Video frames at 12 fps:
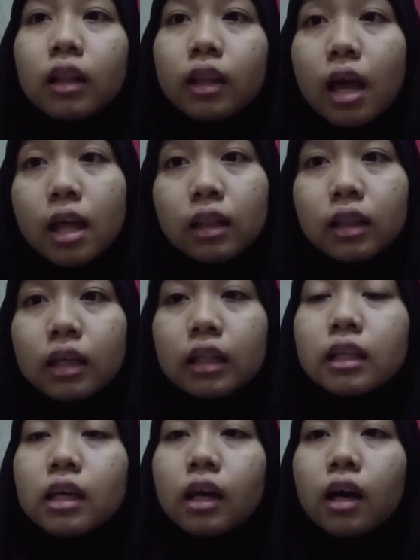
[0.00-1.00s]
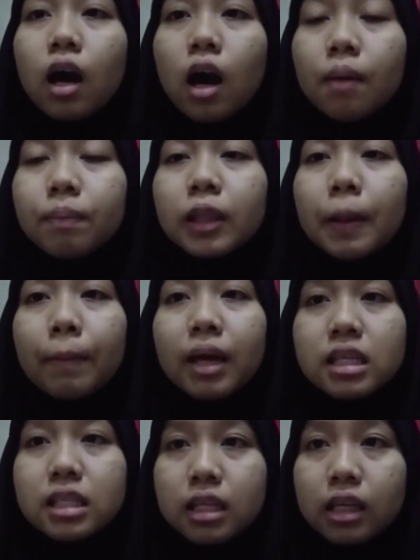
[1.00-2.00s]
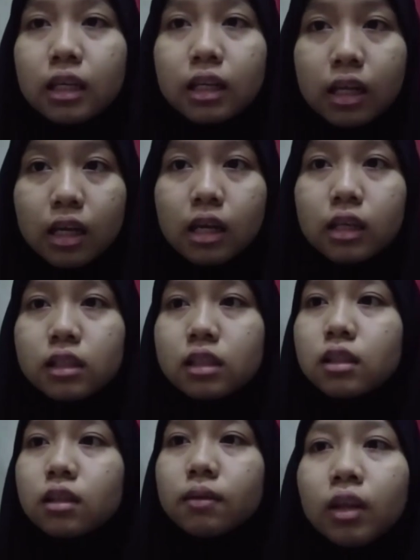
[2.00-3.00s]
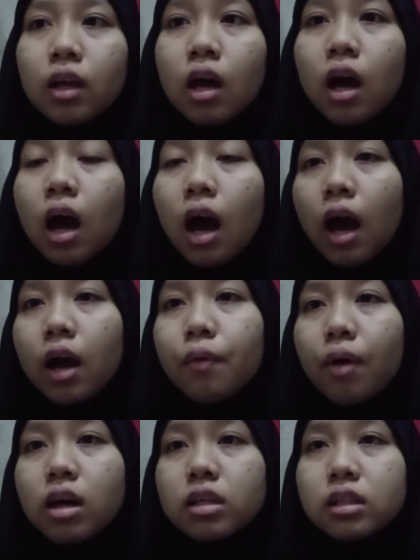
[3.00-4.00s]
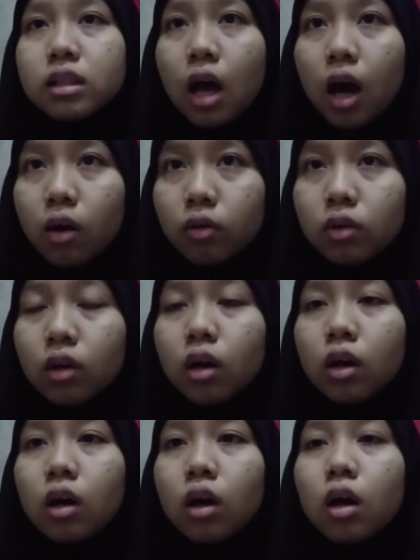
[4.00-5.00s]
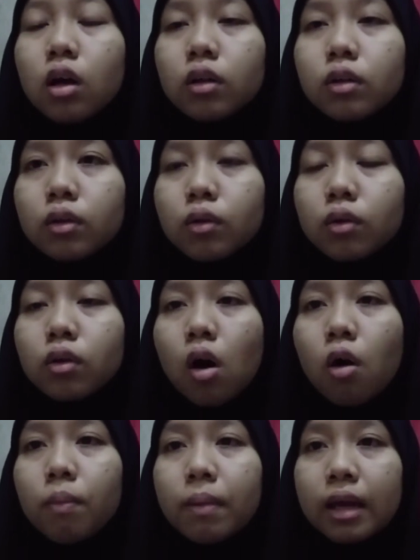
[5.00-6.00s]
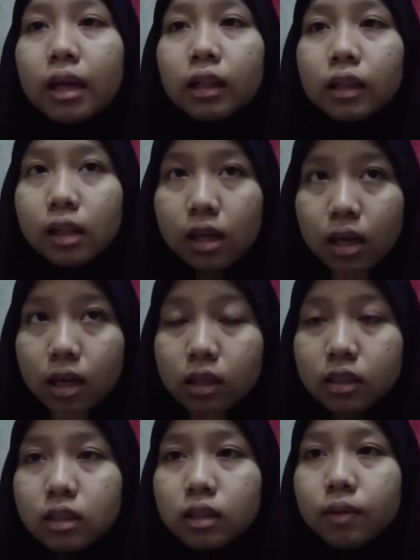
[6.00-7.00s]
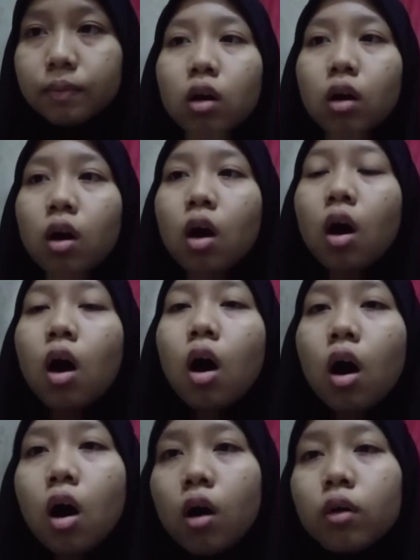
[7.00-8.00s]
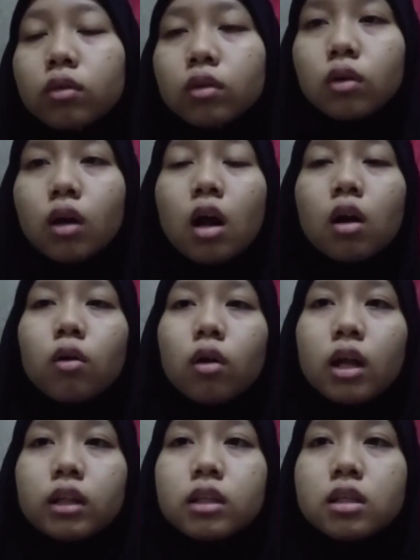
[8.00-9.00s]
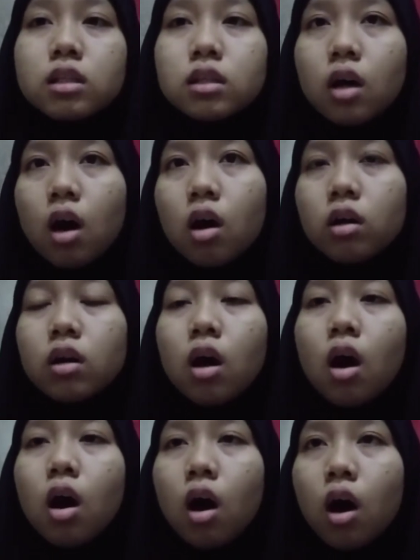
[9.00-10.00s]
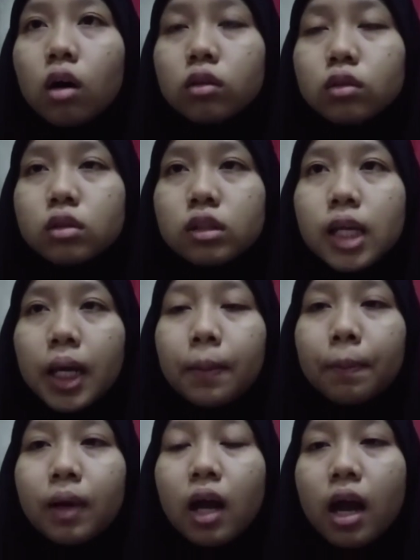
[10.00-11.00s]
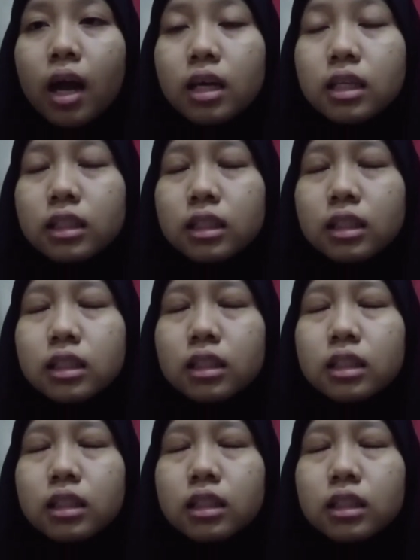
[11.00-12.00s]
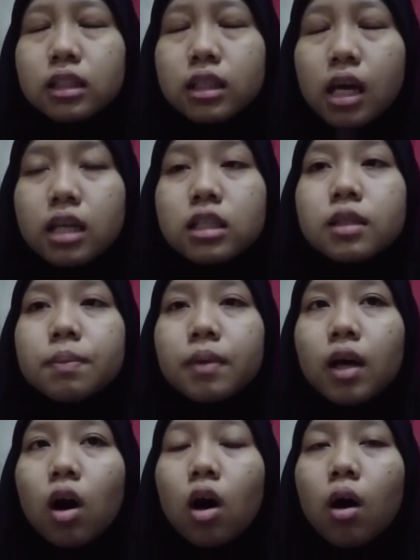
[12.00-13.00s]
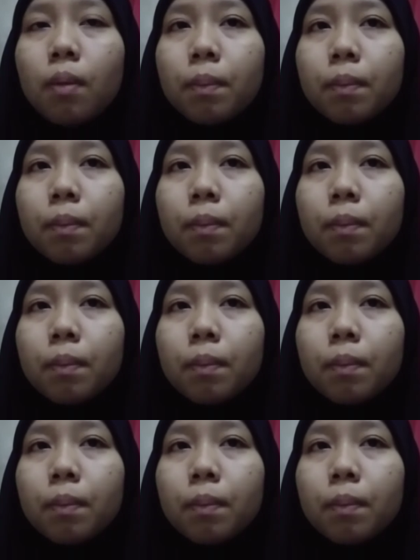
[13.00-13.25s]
then tidying up the messy things. I was taught to grouping things, how to calculate discount, how to check price, change POP